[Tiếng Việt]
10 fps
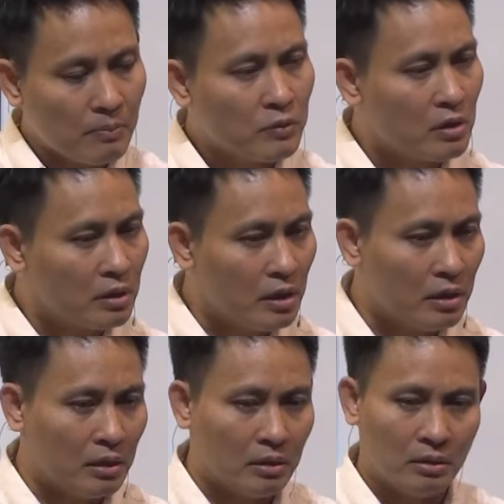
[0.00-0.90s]
nên
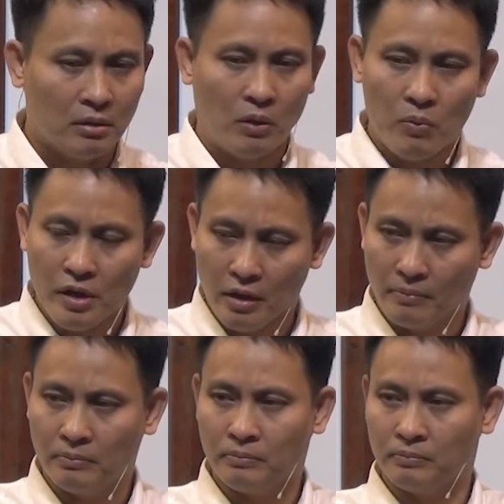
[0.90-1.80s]
xăm cực kỳ
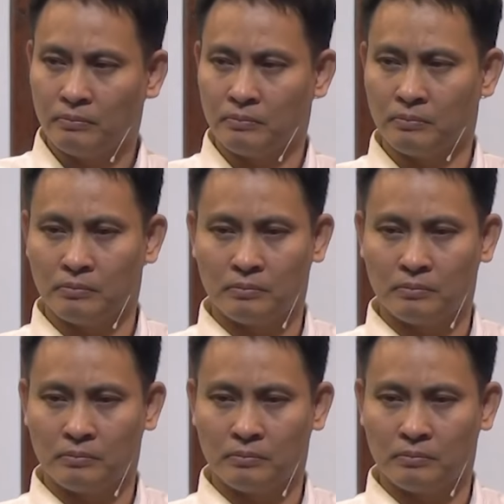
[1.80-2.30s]
là nguy hiểm